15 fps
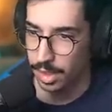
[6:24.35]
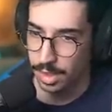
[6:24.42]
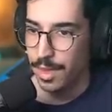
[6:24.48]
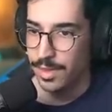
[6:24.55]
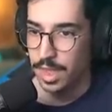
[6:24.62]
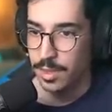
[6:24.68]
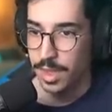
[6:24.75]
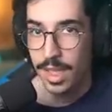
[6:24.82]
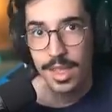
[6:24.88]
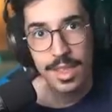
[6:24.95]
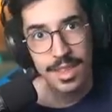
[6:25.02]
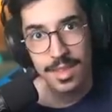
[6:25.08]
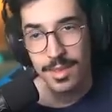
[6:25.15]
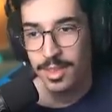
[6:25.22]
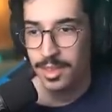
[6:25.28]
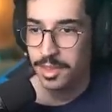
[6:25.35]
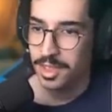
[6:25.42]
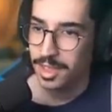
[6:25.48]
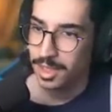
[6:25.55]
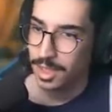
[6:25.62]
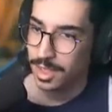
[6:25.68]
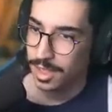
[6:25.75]
تجيب كريدت ممكن
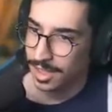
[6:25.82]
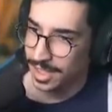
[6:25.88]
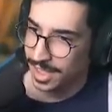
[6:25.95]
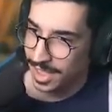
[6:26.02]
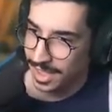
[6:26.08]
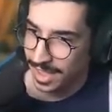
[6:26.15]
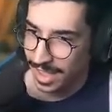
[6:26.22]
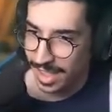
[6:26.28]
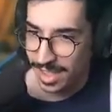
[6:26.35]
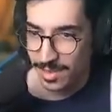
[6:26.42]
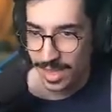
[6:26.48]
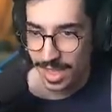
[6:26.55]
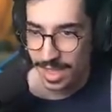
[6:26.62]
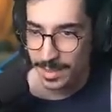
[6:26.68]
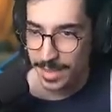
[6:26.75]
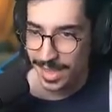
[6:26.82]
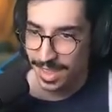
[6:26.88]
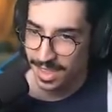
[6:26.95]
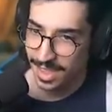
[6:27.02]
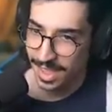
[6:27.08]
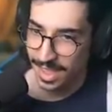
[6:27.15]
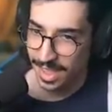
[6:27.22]
الاكسشينج يعني ارخص من اللعبه
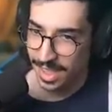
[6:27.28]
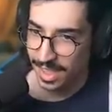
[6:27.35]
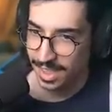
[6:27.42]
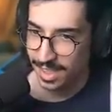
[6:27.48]
يعني